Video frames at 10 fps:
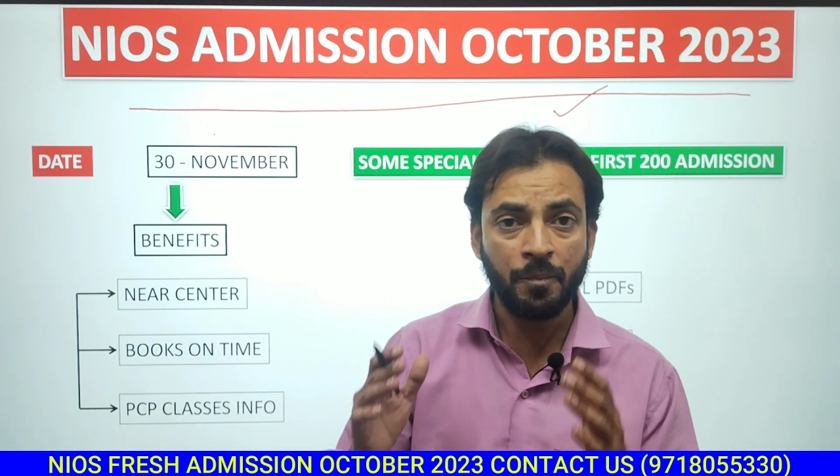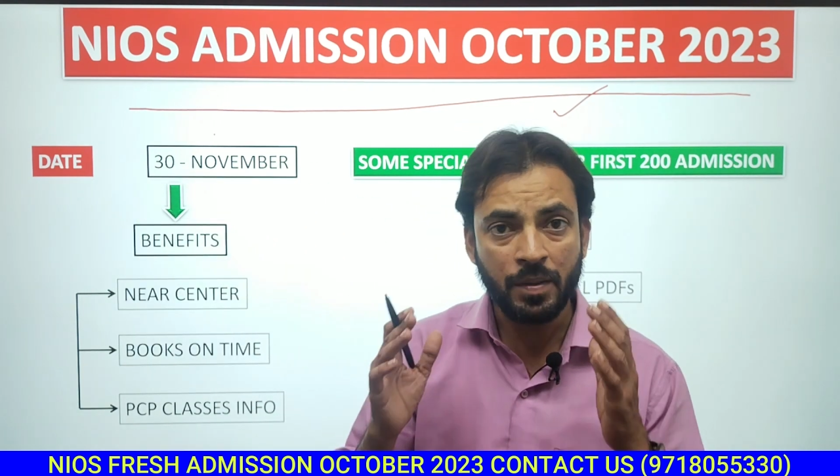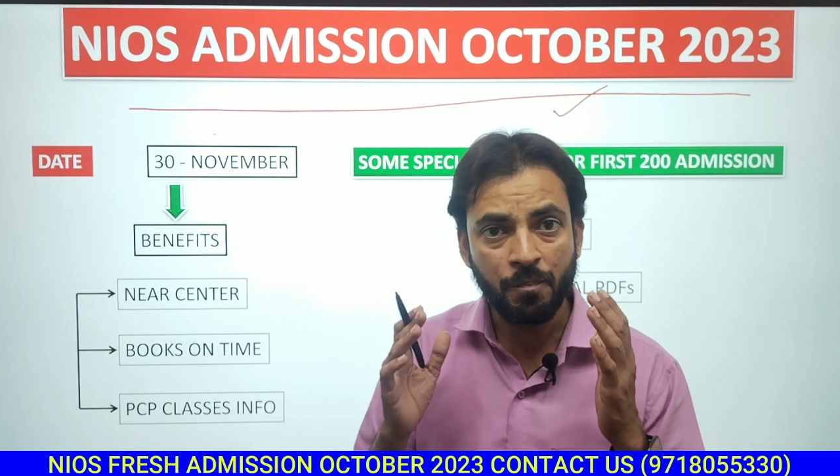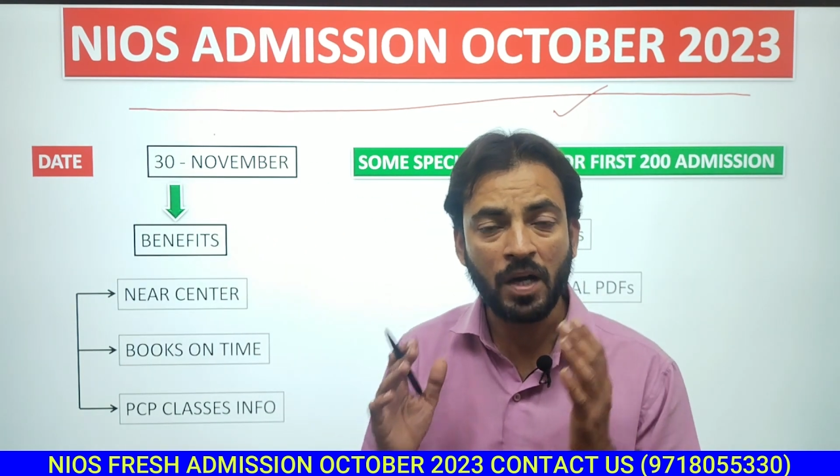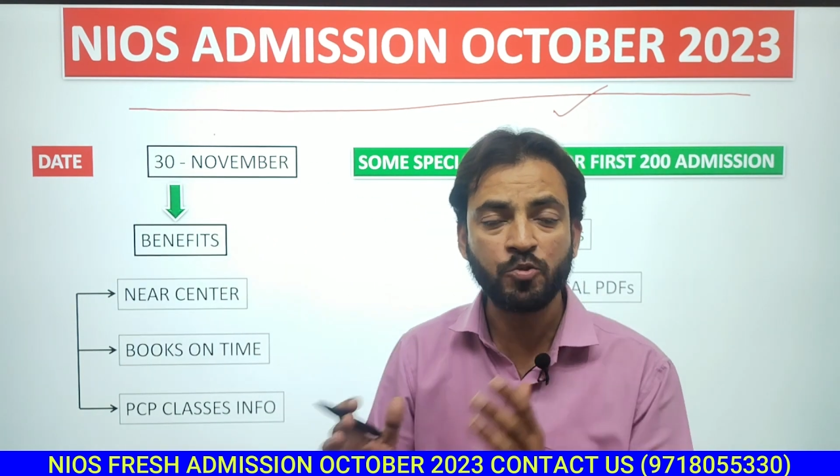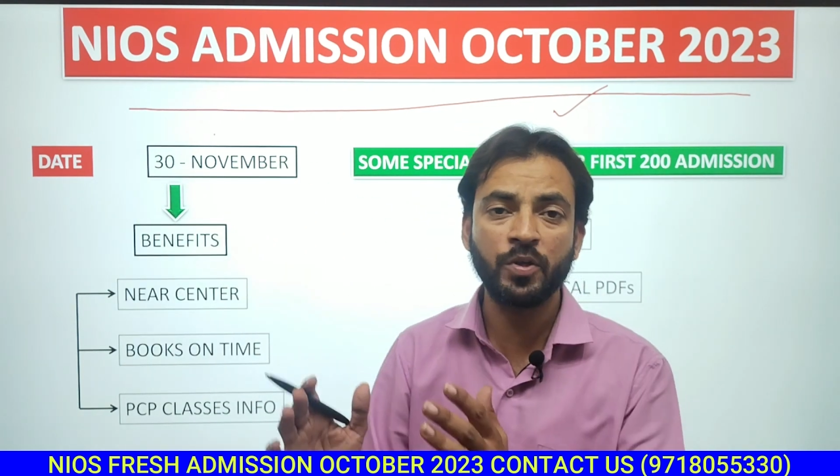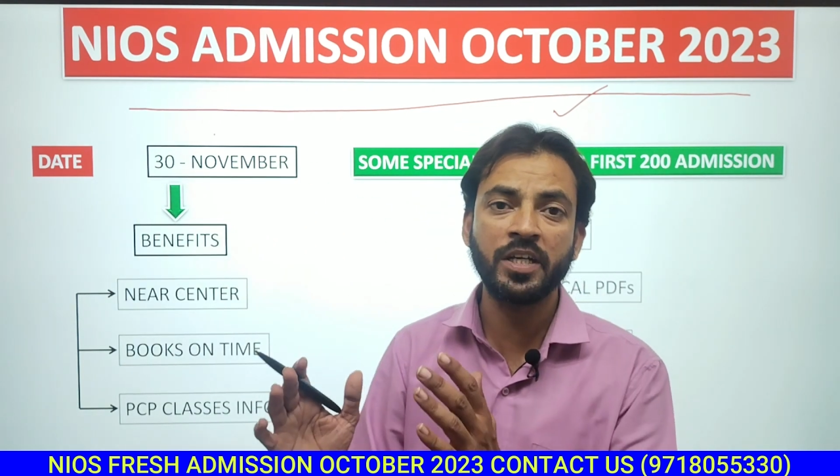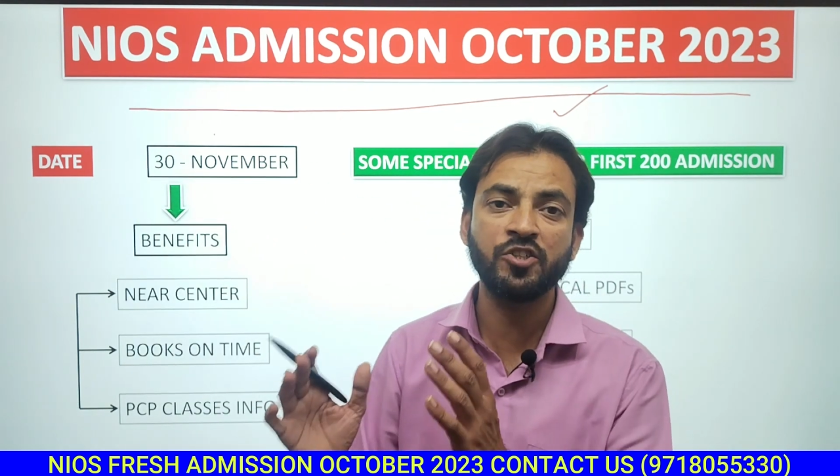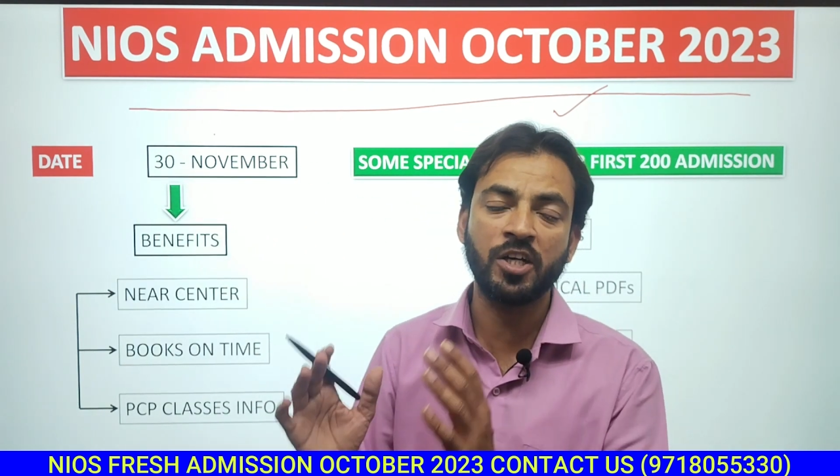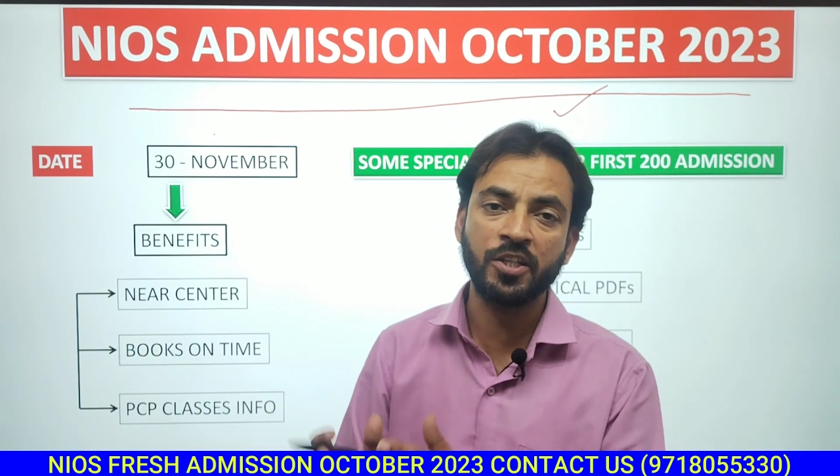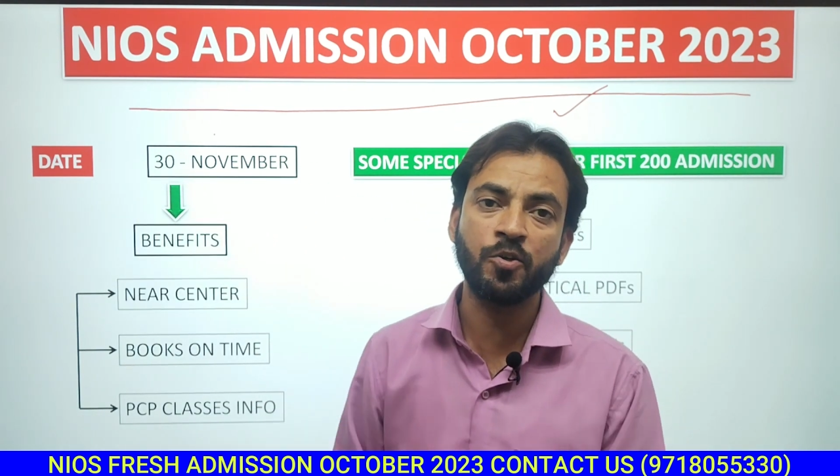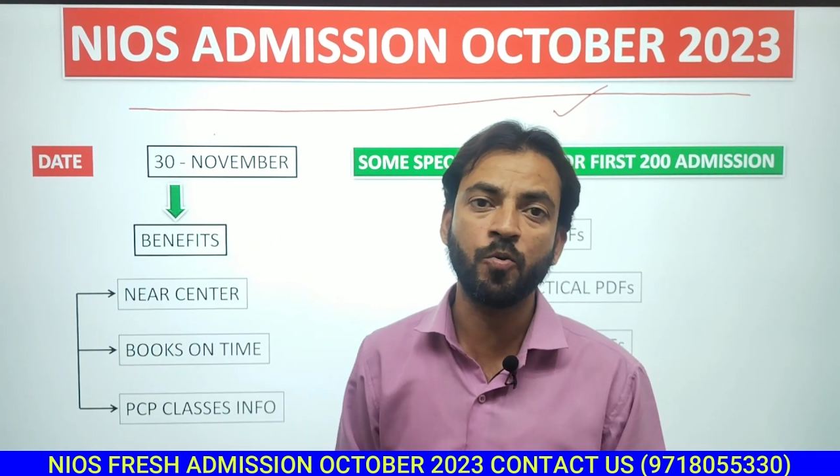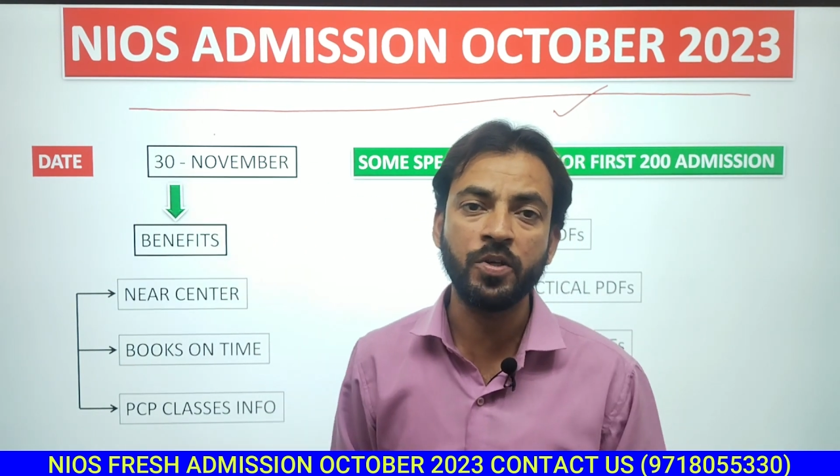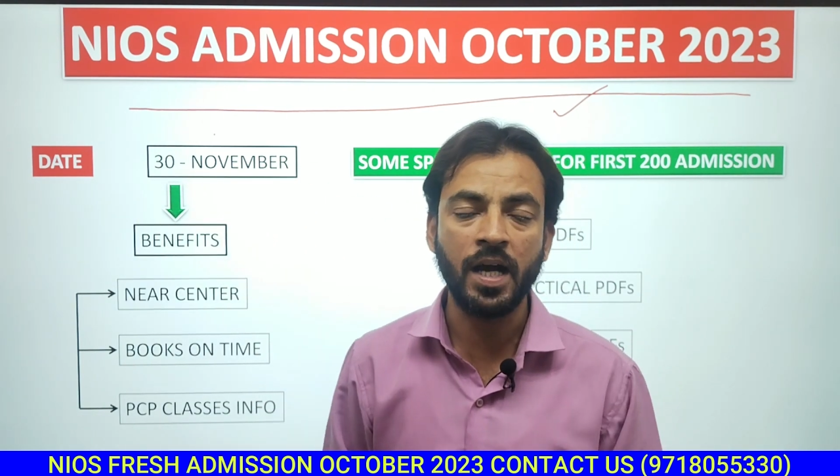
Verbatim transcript: अपनी पास होने की जर्नी को